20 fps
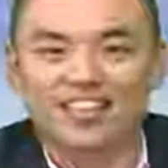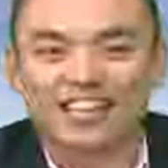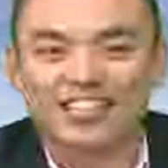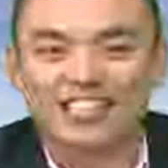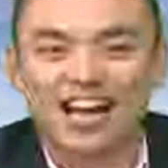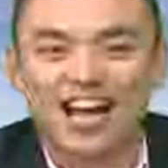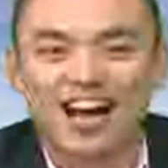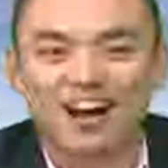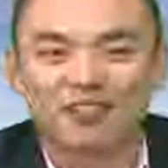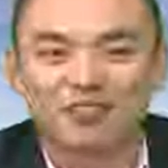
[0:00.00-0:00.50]
大
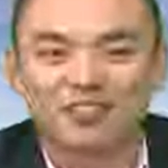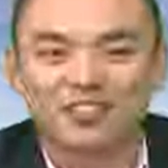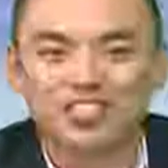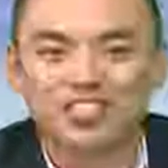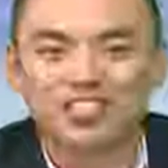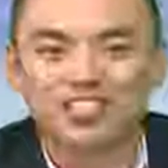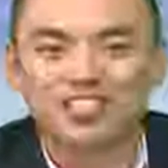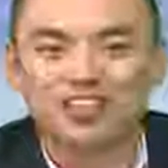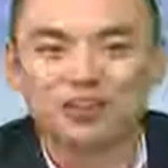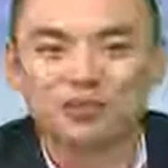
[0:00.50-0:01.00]
家好，我
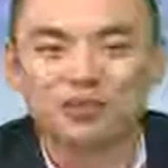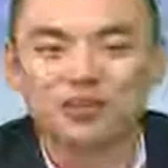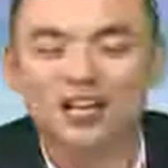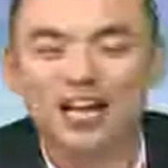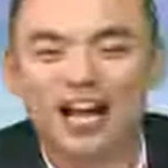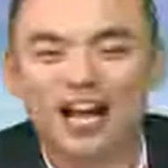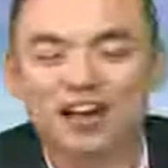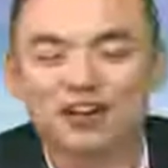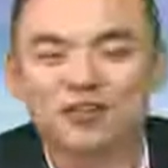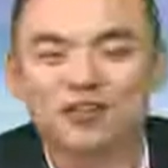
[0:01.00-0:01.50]
是洪孟
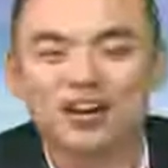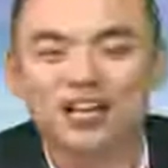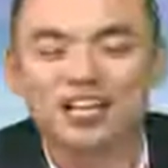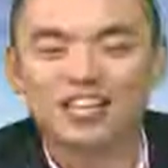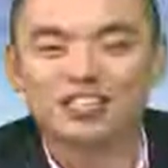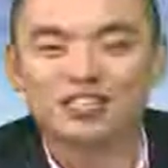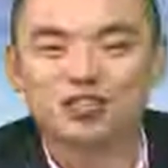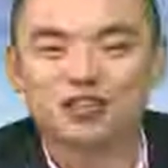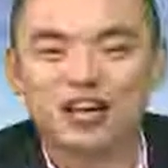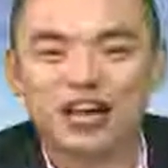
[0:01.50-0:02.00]
凯，欢迎
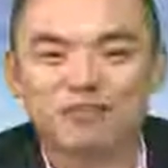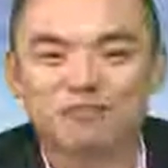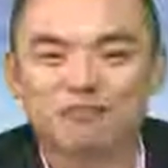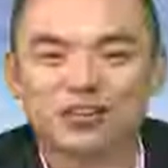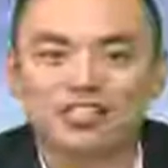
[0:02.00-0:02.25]
您收看